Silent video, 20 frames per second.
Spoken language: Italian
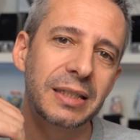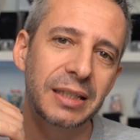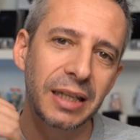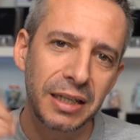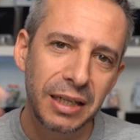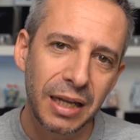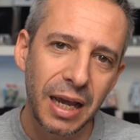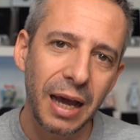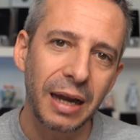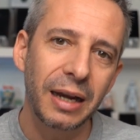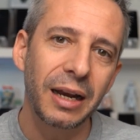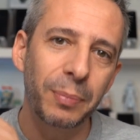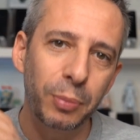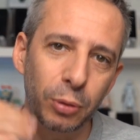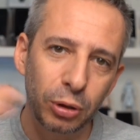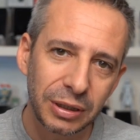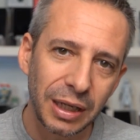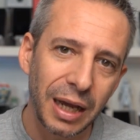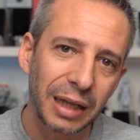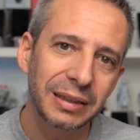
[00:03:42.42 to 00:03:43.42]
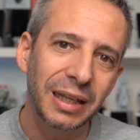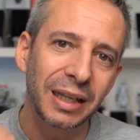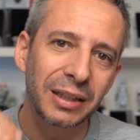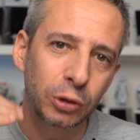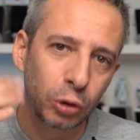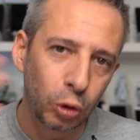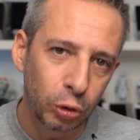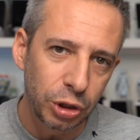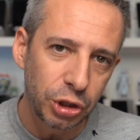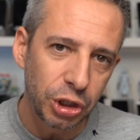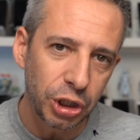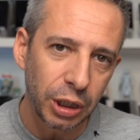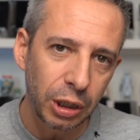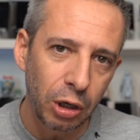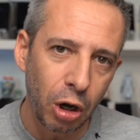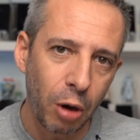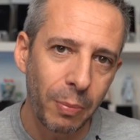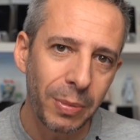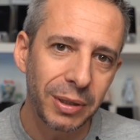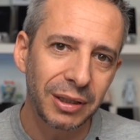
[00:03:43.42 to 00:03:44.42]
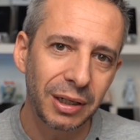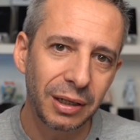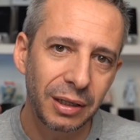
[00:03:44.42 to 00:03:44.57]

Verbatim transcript: segnale, la portata a 12 km